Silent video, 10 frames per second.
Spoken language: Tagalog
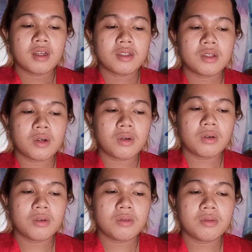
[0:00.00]

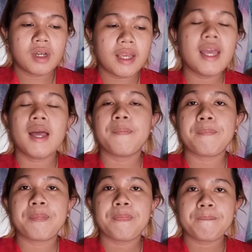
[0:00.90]
So, yeah.
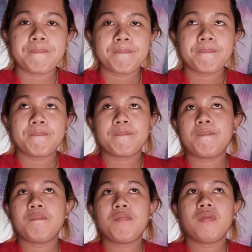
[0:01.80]

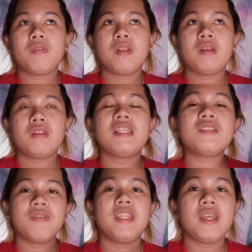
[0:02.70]
Mm,
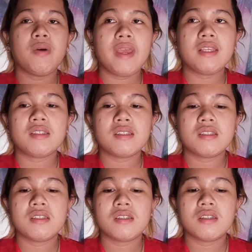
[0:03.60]
this video
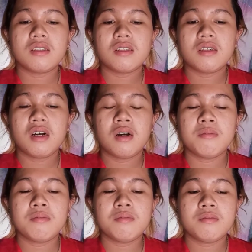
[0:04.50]
is,
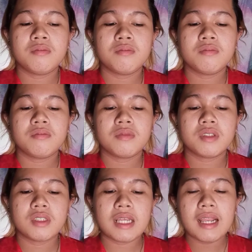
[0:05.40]
um,
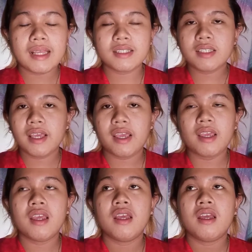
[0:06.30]
shall I say,